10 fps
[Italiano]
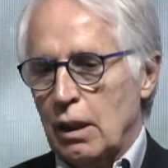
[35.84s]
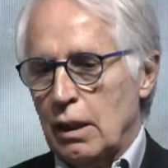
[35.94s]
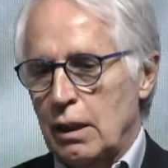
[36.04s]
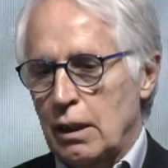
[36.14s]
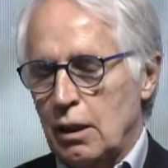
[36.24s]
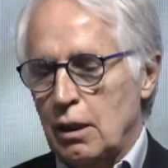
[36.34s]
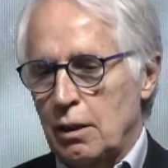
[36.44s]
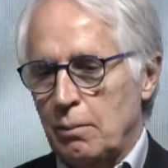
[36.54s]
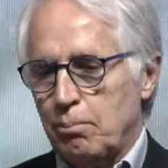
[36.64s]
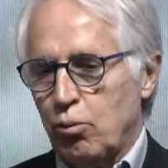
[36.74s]

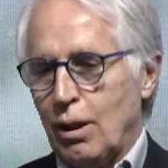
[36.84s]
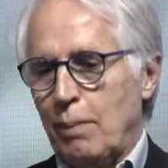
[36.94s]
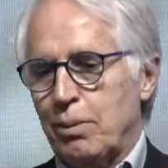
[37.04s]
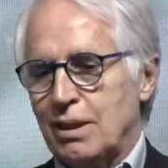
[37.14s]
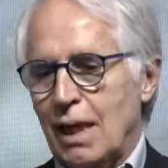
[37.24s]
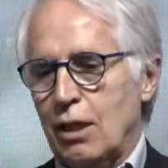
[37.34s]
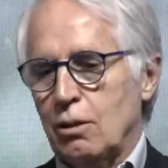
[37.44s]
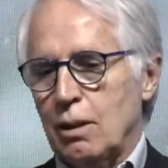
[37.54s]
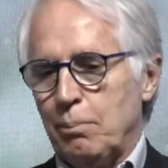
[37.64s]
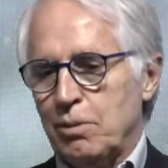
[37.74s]
eh, pur
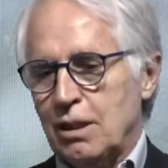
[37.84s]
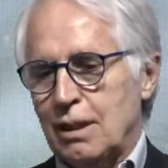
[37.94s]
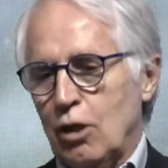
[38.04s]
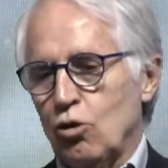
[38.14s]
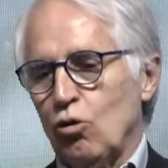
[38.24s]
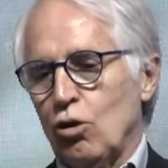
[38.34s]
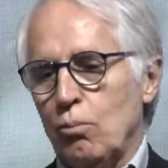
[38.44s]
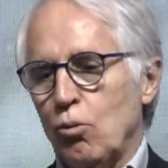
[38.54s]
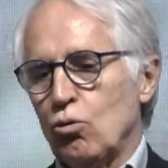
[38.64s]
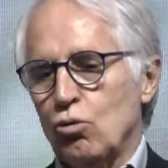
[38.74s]
rappresentando il
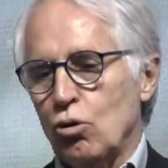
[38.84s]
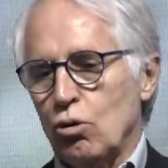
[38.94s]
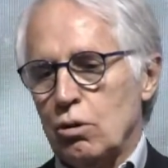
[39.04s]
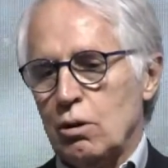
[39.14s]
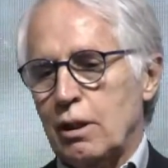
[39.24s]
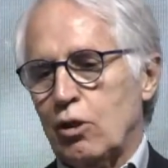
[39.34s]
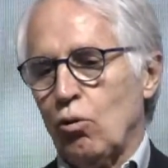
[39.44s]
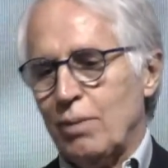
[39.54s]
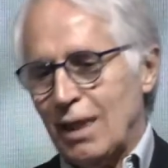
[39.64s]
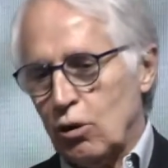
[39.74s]
mondo del
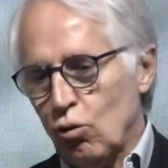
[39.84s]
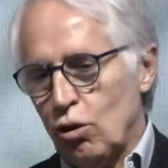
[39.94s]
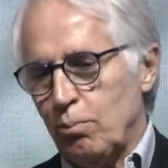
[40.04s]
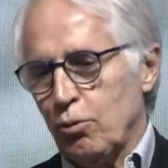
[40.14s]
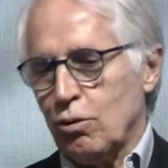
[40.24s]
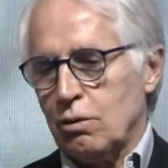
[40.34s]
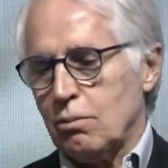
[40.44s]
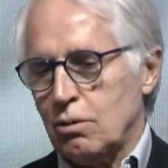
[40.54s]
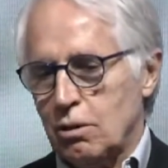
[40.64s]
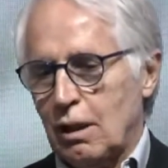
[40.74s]
Comitato Olimpico,
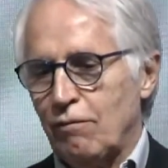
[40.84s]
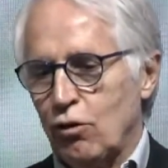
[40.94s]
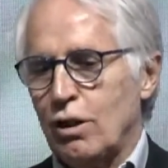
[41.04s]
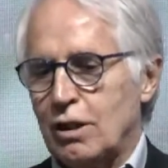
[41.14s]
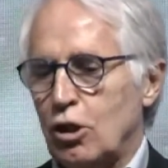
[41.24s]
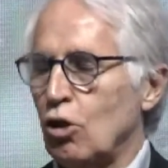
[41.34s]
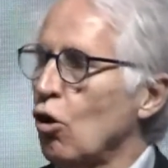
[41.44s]
tra virgolette dei